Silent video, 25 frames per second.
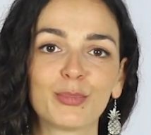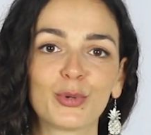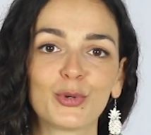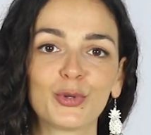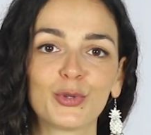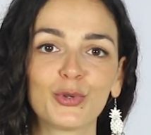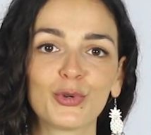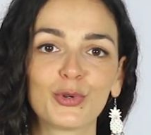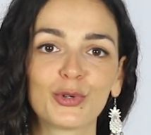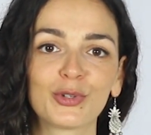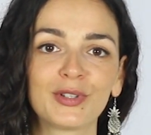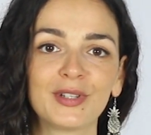
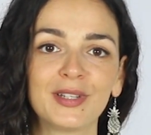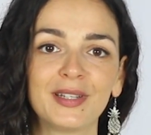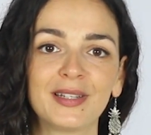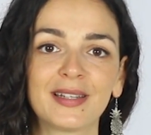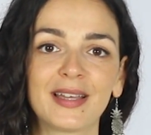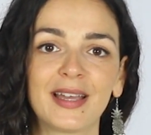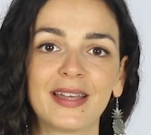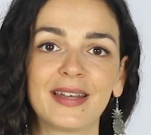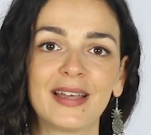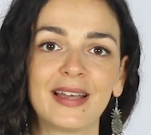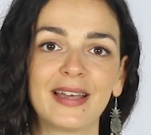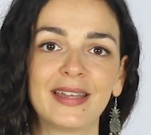Produkten in
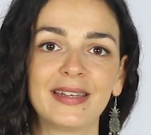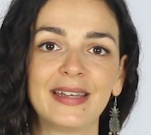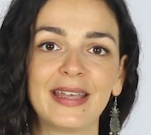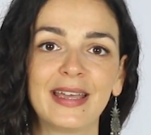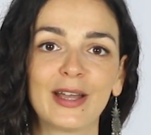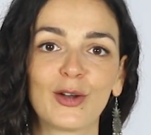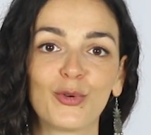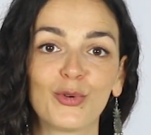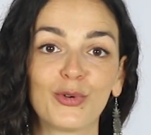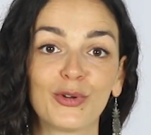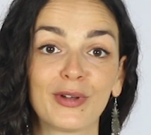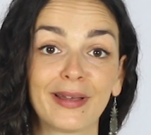deiner
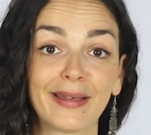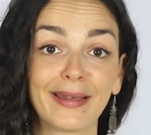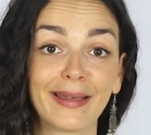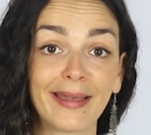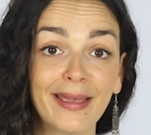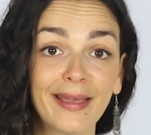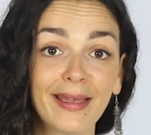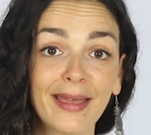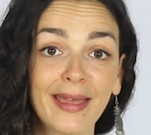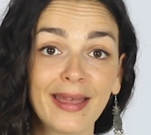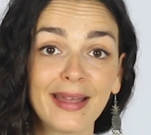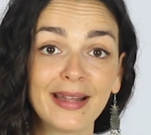Ernährung
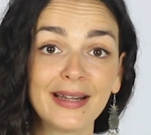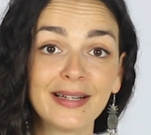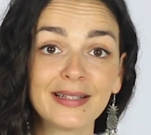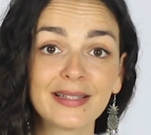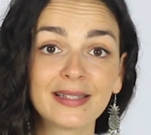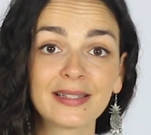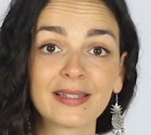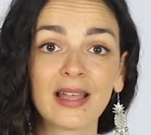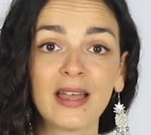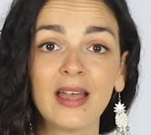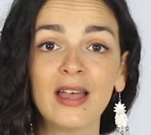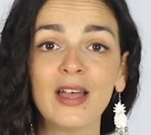gering
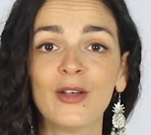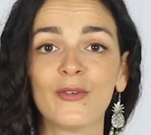hältst,